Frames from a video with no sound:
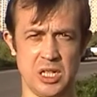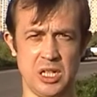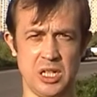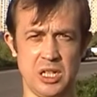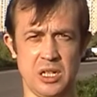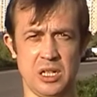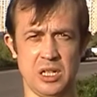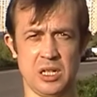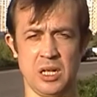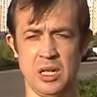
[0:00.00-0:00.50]

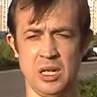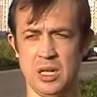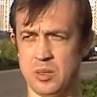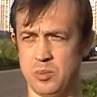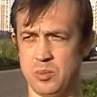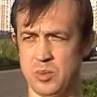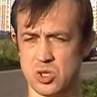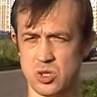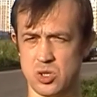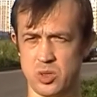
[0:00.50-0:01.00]
И,
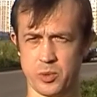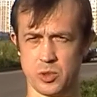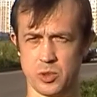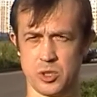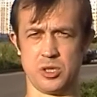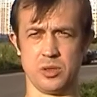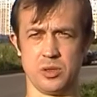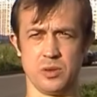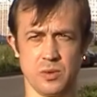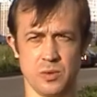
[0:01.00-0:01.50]
между
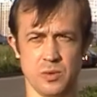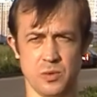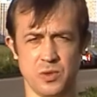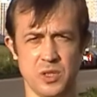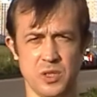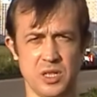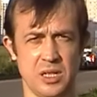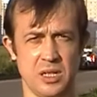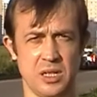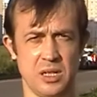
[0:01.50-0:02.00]
прочим,
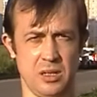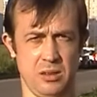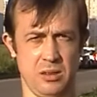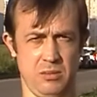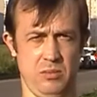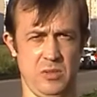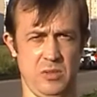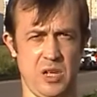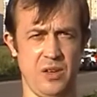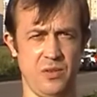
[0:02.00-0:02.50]
вы
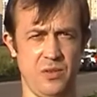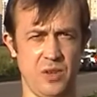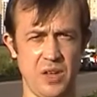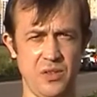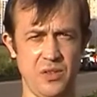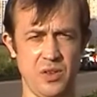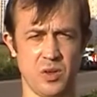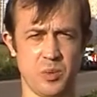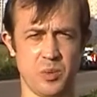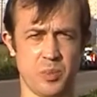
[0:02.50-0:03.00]

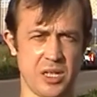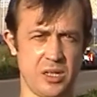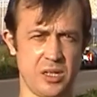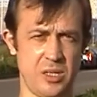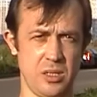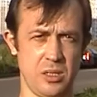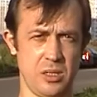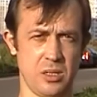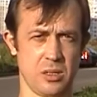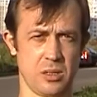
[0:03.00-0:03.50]
iWave вы
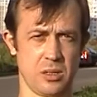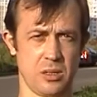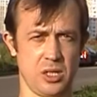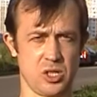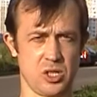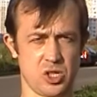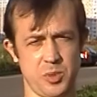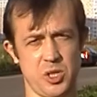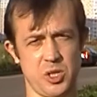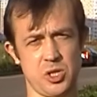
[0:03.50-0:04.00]
платили
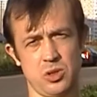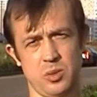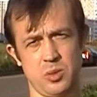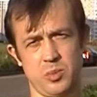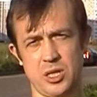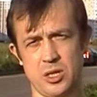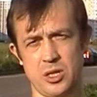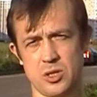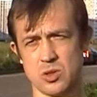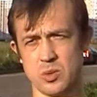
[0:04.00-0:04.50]
ежемесячную
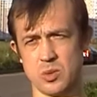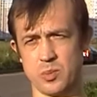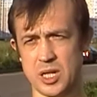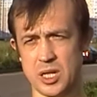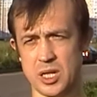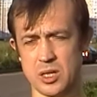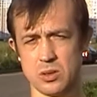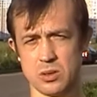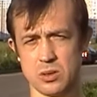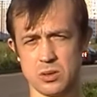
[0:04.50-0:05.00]
абонентскую
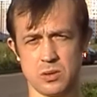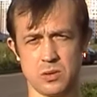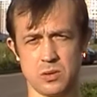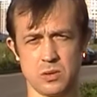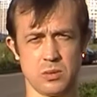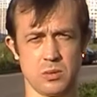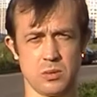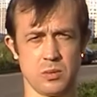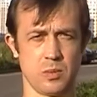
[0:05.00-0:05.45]
плату